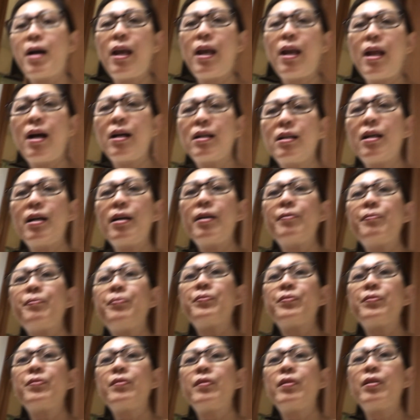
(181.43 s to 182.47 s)
alaga.
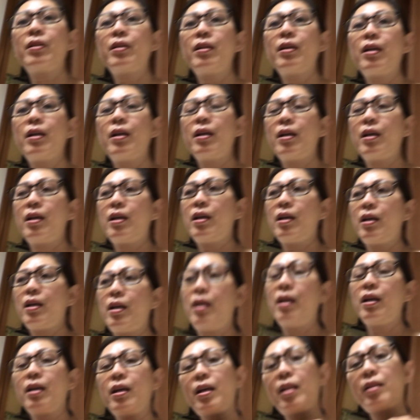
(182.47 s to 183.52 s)

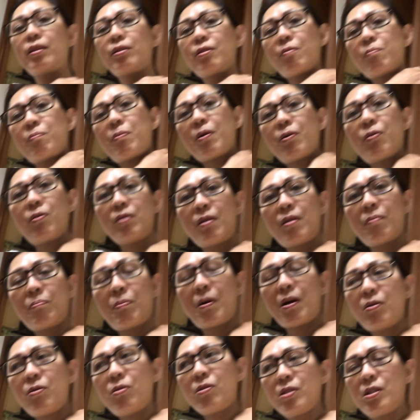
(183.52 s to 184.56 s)
Ito, pagod na
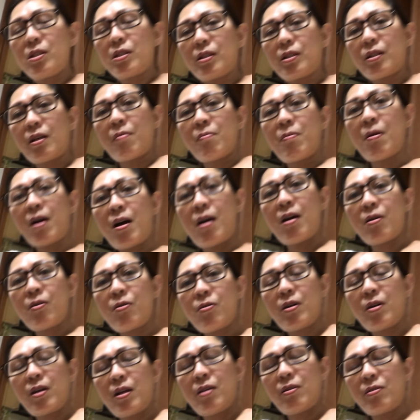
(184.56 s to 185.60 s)
pagod sa trabaho
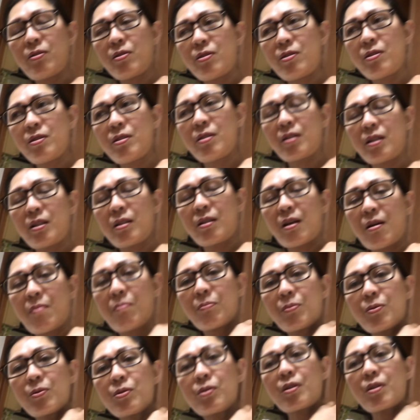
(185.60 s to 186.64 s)
ngayon.
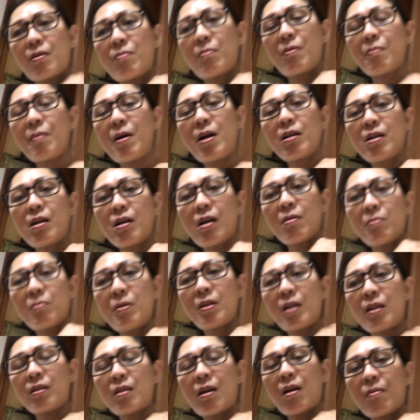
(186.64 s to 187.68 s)
Natapos kami. Maga kami
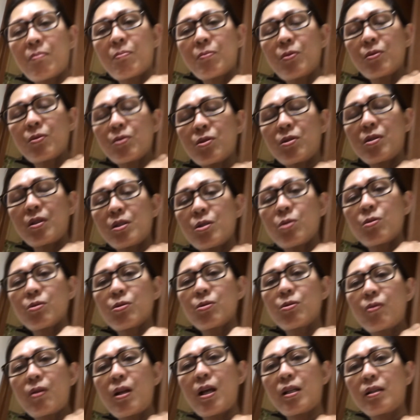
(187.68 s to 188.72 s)
natapos.
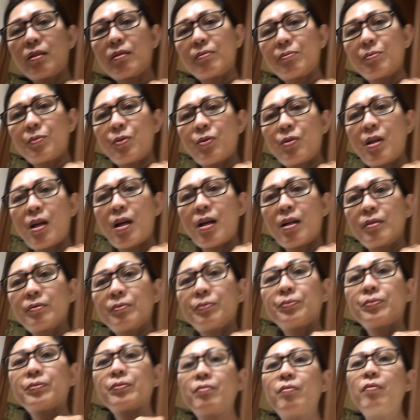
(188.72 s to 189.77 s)
Nagsusulat muna
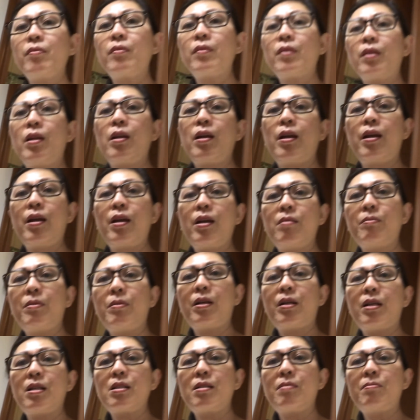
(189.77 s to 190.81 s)

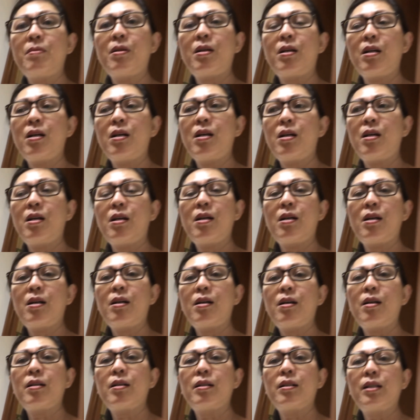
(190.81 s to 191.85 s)
para sa mga
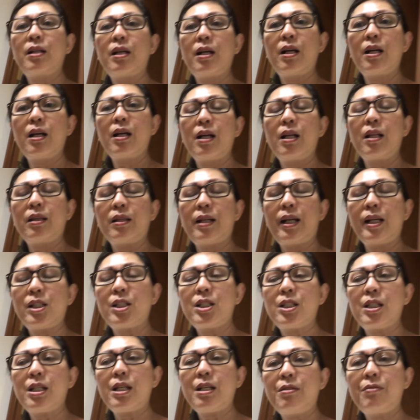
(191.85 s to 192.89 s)
night
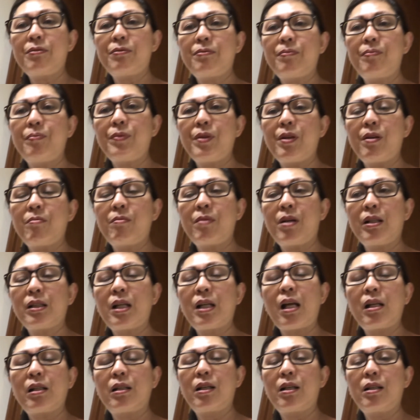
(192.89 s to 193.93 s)
shift. Yung
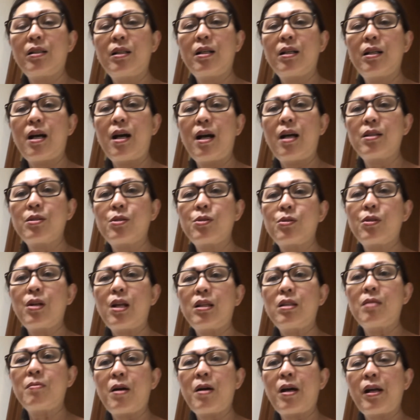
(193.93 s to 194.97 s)
mga
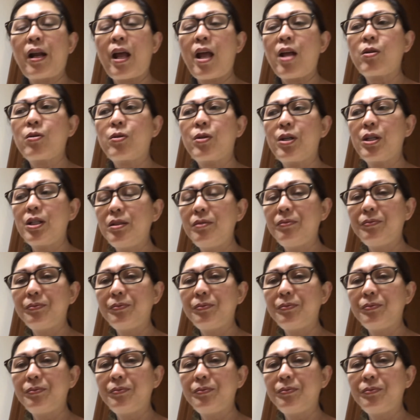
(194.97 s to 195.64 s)
nagsusulat ng mga record